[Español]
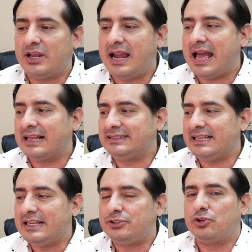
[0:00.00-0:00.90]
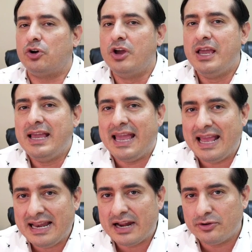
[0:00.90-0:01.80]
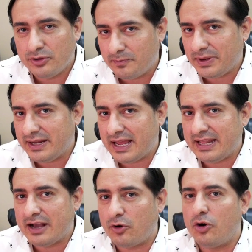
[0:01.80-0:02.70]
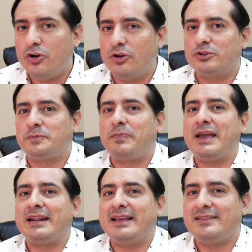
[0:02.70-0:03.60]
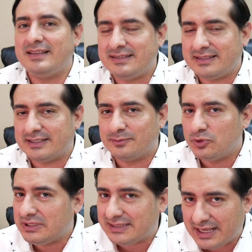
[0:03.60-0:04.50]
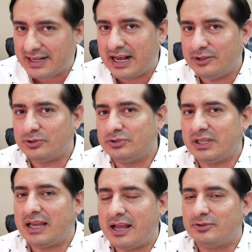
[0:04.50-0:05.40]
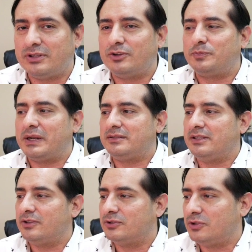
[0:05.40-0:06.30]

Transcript: las hizo en la reunión plenaria con los PRDistas, muy cerca de los consejeros de los partidos de